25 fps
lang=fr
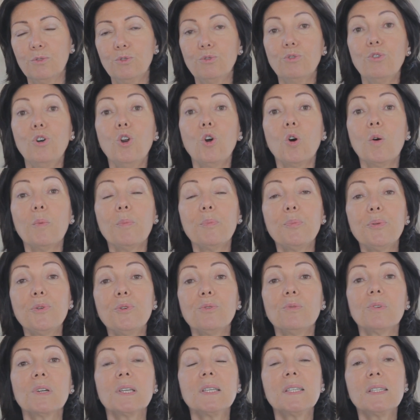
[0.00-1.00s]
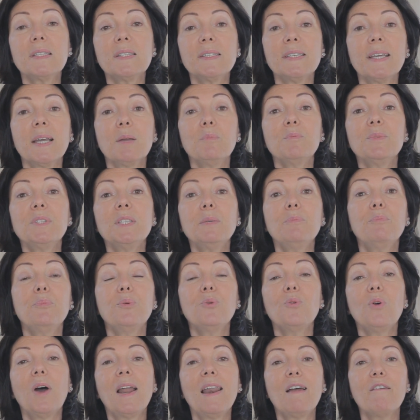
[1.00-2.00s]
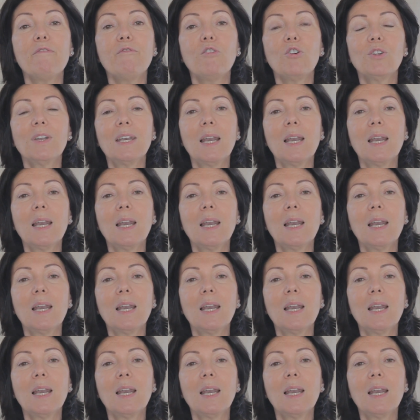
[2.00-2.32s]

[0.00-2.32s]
de qui se tient un petit peu à l'avant